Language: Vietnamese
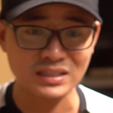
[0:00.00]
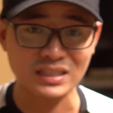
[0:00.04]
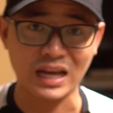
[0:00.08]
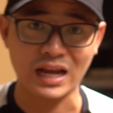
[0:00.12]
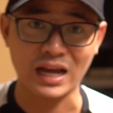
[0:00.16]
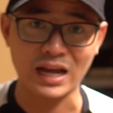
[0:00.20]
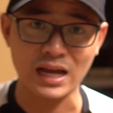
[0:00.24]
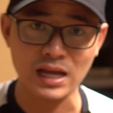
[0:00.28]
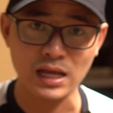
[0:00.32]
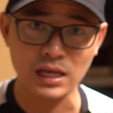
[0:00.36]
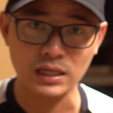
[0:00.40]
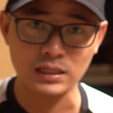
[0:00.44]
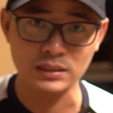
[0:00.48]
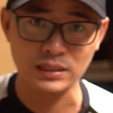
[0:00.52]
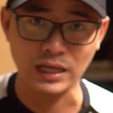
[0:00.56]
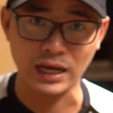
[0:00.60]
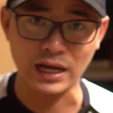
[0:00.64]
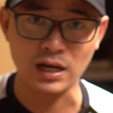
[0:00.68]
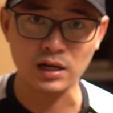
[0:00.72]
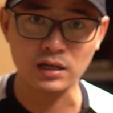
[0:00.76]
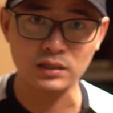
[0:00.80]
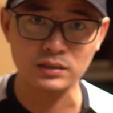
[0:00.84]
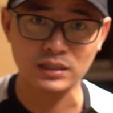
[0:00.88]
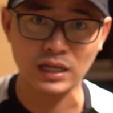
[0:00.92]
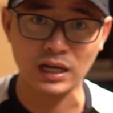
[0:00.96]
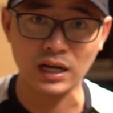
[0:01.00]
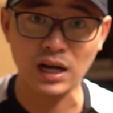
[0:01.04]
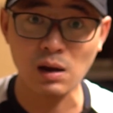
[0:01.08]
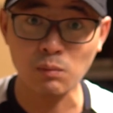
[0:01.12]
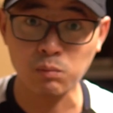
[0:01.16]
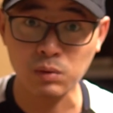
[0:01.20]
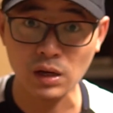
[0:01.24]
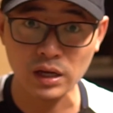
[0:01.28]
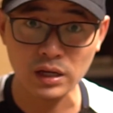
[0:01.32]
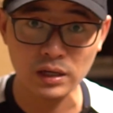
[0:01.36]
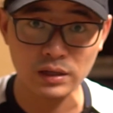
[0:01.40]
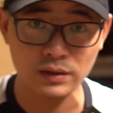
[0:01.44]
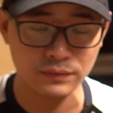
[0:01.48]
giá giá giá gốc
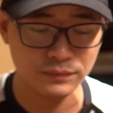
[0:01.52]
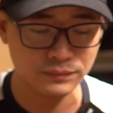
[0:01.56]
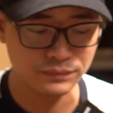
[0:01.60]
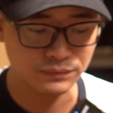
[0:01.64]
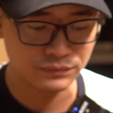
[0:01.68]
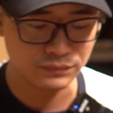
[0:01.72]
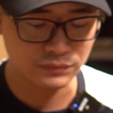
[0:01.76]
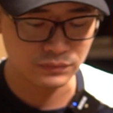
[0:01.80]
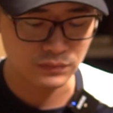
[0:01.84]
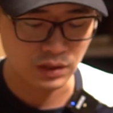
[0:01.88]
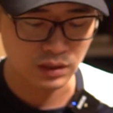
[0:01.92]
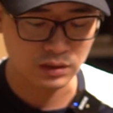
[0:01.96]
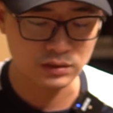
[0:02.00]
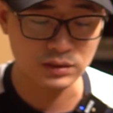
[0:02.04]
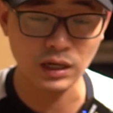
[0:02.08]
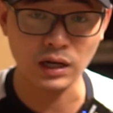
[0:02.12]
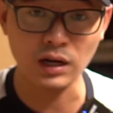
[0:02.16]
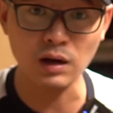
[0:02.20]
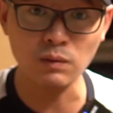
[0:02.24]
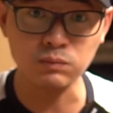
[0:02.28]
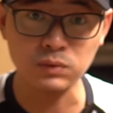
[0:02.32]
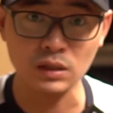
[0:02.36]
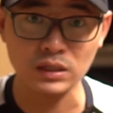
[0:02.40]
ấy giá gốc